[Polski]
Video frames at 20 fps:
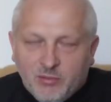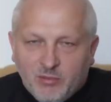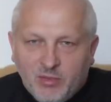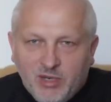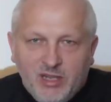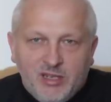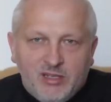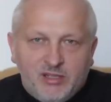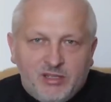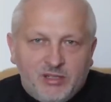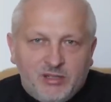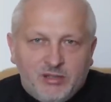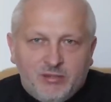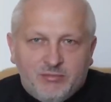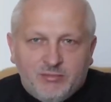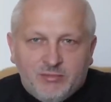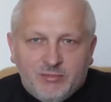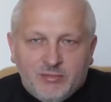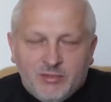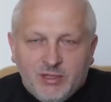pleśń,
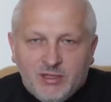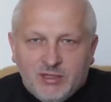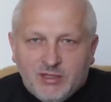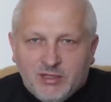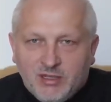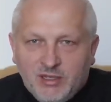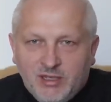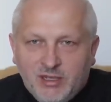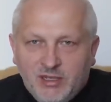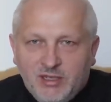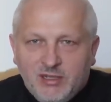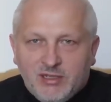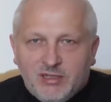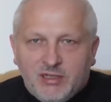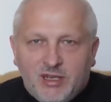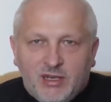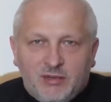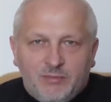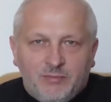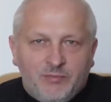
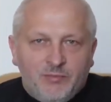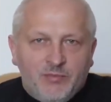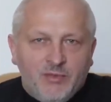zgnilizna.